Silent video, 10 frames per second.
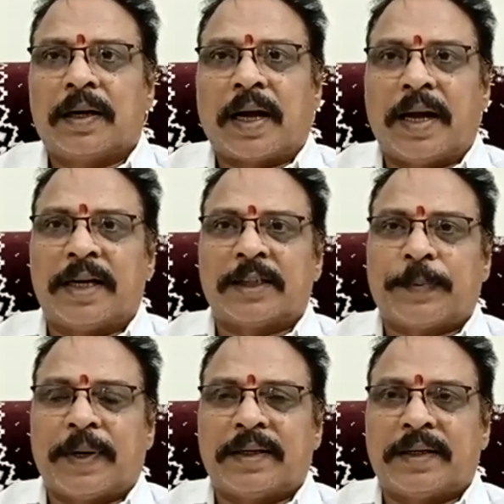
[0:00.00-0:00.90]
కాంగ్రెస్
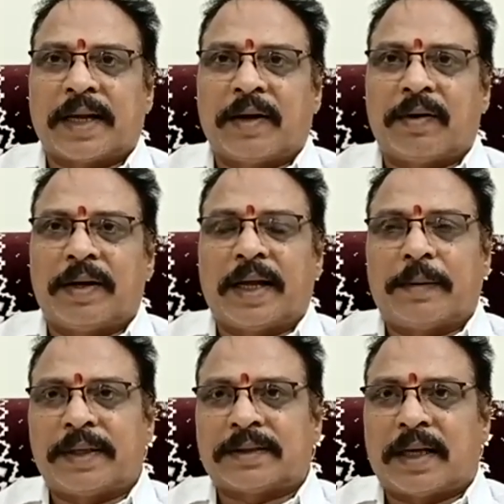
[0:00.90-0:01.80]
పార్టీ కేవలం
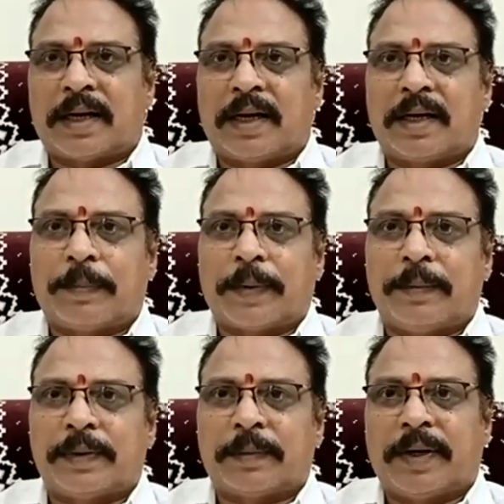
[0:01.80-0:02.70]
ఎనభై స్థానాలకే
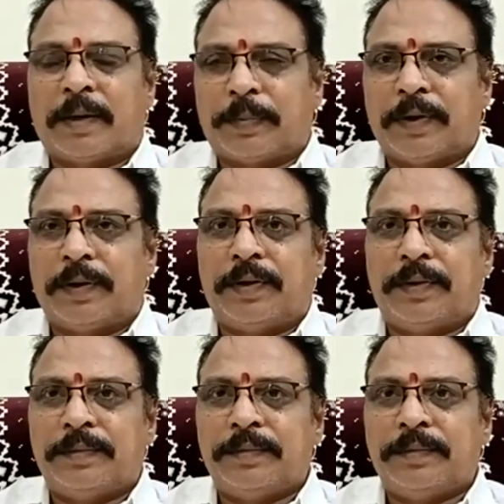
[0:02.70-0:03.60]
పరిమితమైనప్పుడు
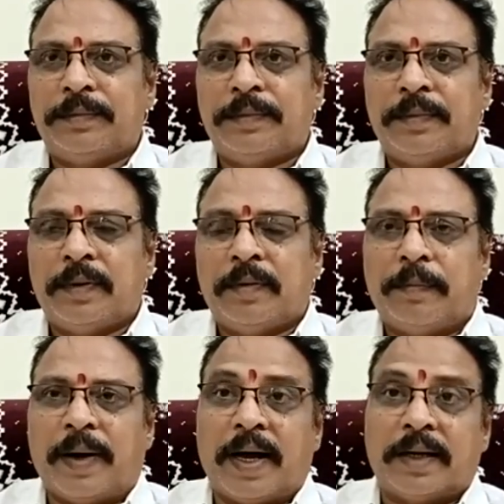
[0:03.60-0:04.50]

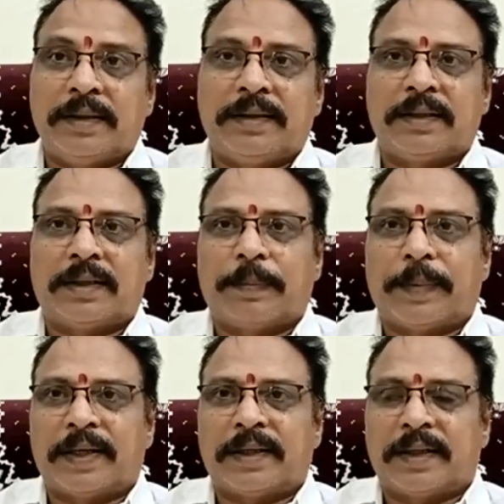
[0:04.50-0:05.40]
భారతీయ జనతా
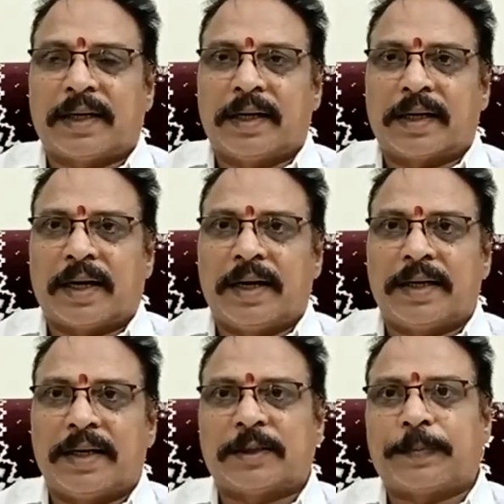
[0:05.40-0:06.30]
పార్టీ కన్నా
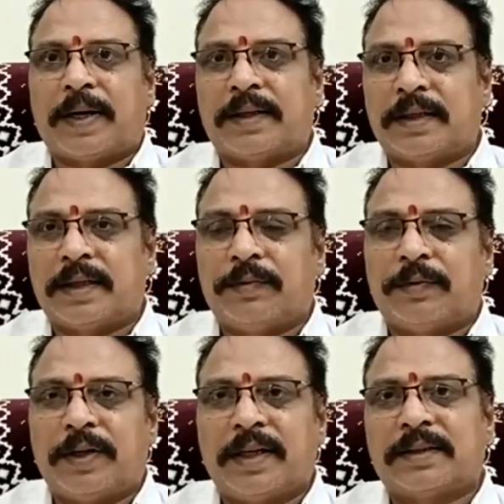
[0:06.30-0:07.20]
కాంగ్రెస్ పార్టీకి
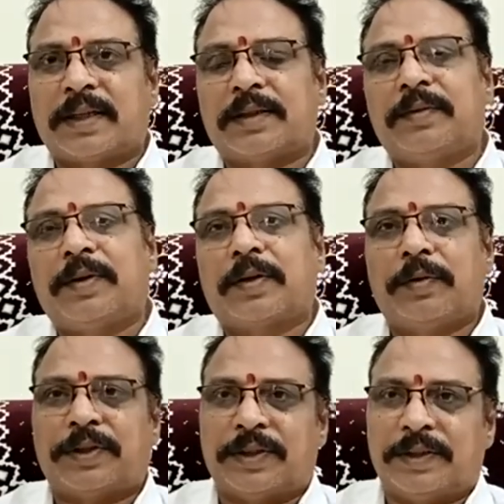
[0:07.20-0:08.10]
ఓటింగ్ శాతం ఎక్కువ
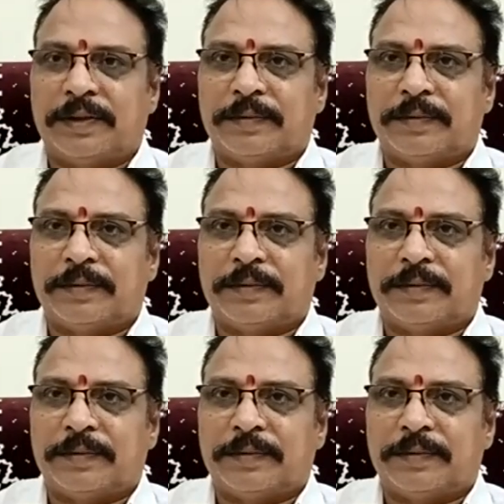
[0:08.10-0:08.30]
వచ్చింది